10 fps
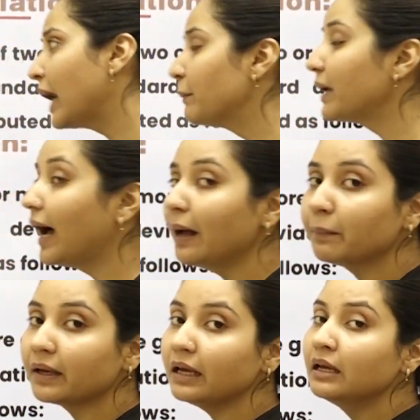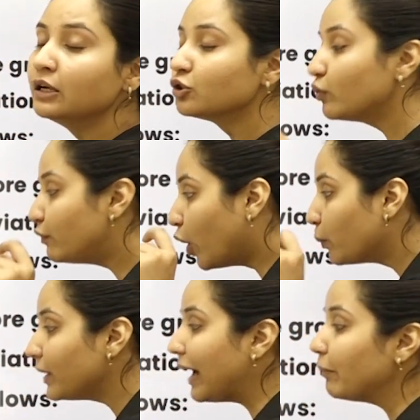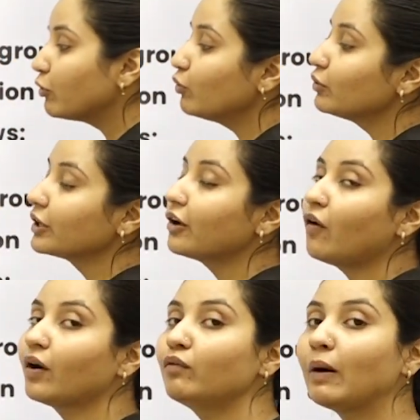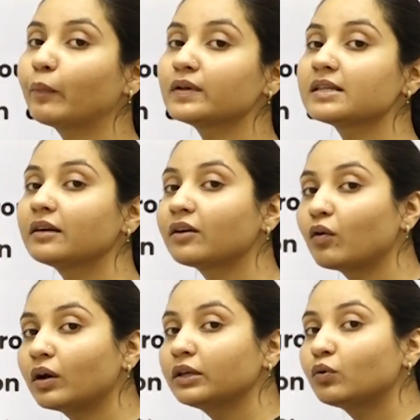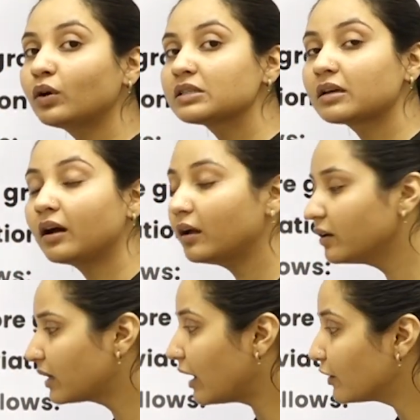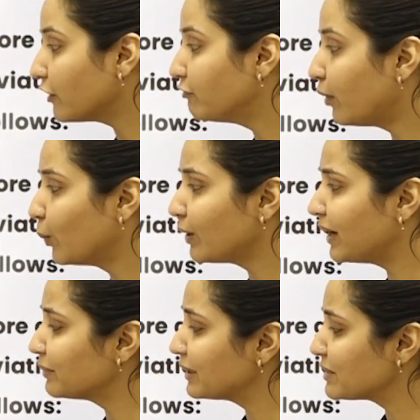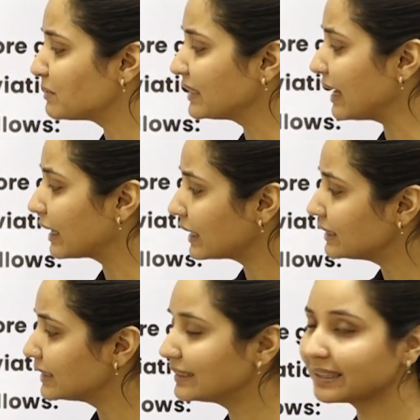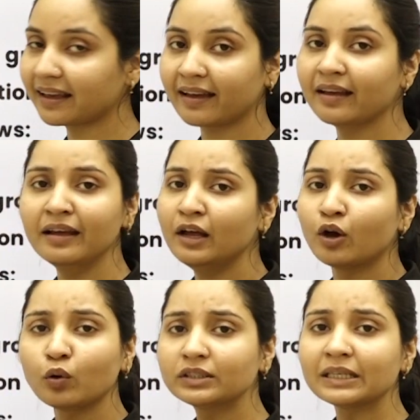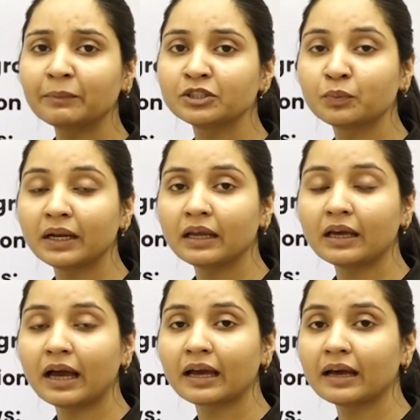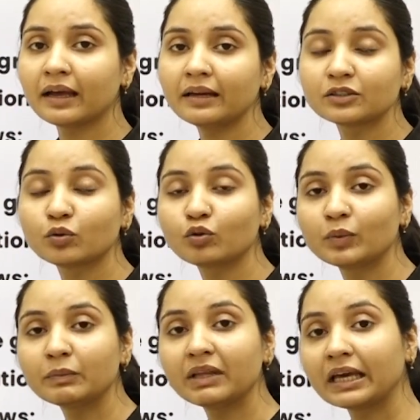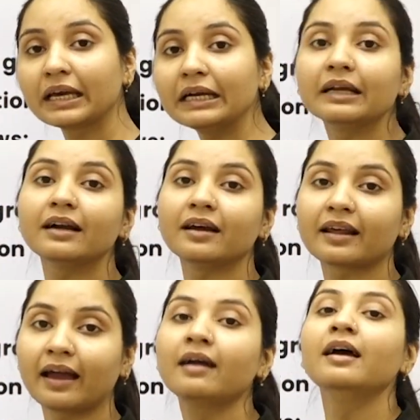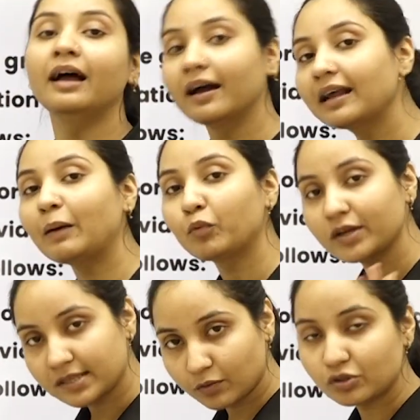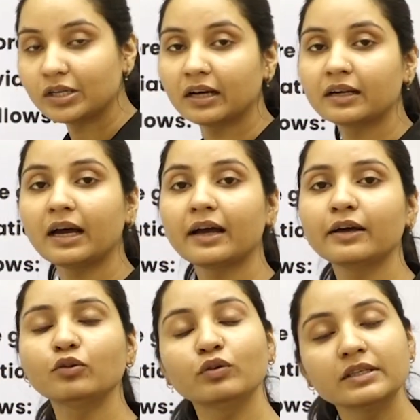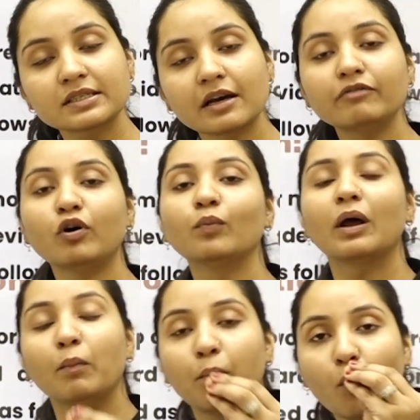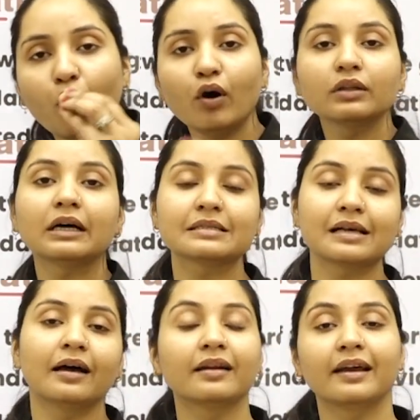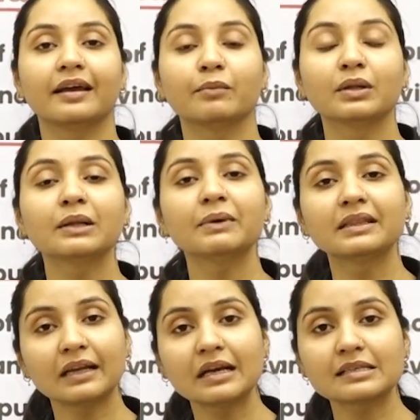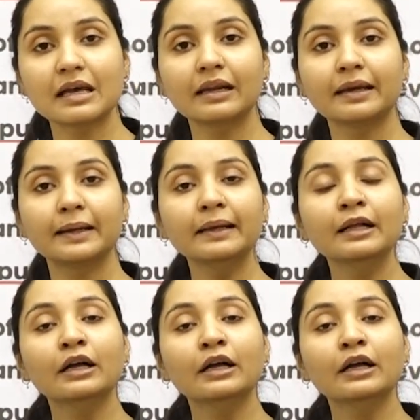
अब यहाँ पे जो फॉर्मूला आप लोगों को दिख रहा होगा वो आपको ऐसे लग रहा होगा कि थोड़ा सा यार क्या टफ फॉर्मूला है मतलब इसमें क्या क्या चीजें हैं कुछ समझ में नहीं आएगा यार इसको तो मतलब देख के ही डर लग रहा है अगर आपको ऐसा कुछ लग रहा है तो इसका फॉर्मूला बहुत आसान है मतलब इतना आसान है